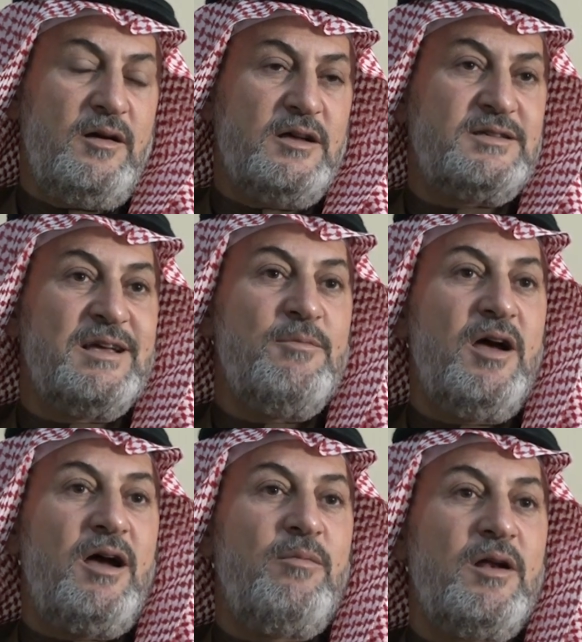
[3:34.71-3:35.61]

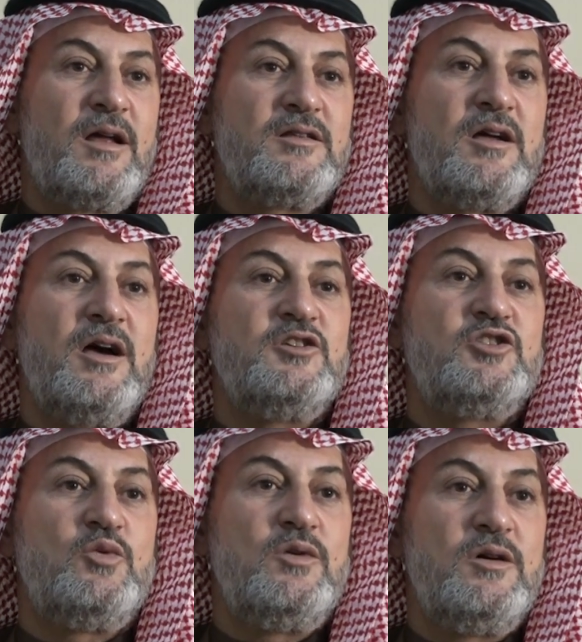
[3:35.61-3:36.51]
السماح بالغطاء
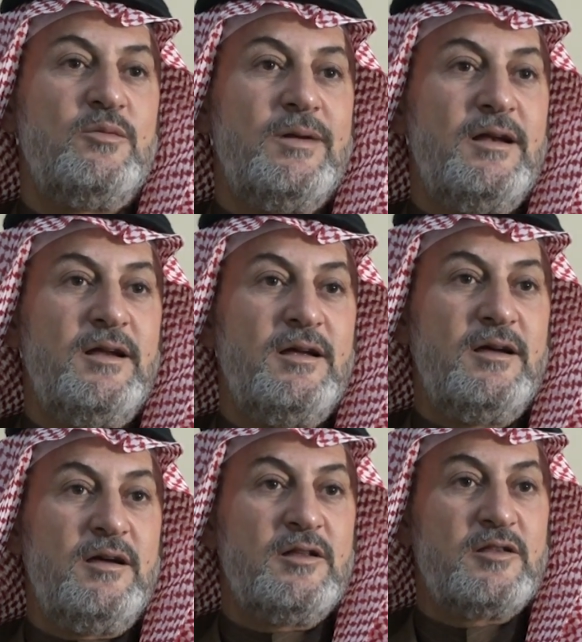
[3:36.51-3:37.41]
الجوي
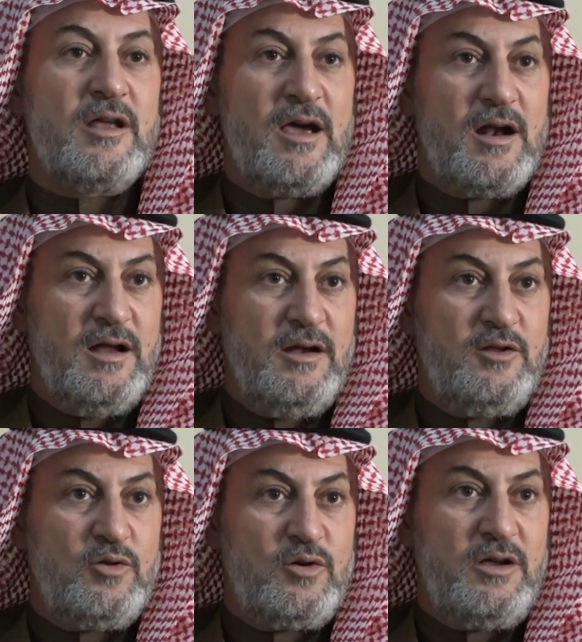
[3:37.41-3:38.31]
وبالطيران
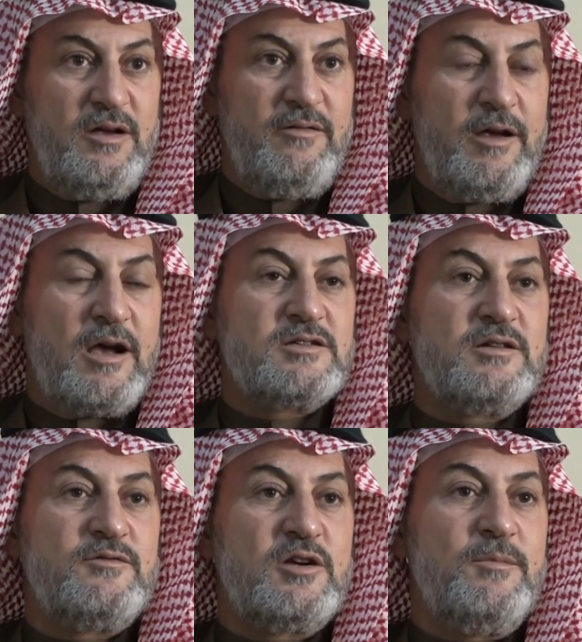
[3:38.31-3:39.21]
التركي
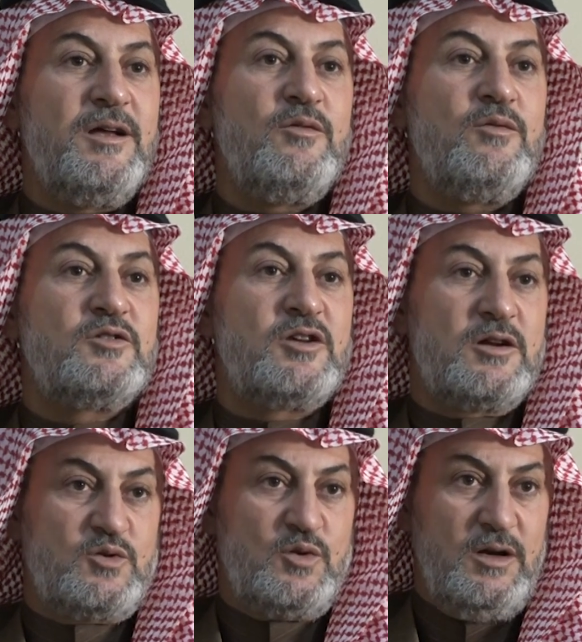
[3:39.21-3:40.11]
بقصف شمال
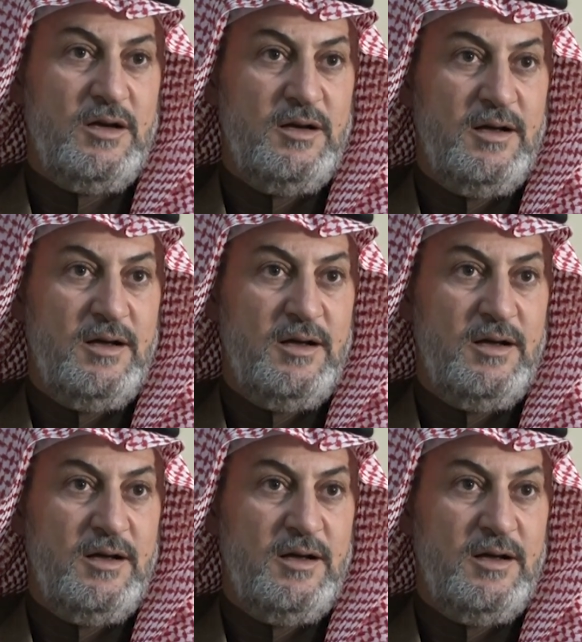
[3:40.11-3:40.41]
وشرق سوريا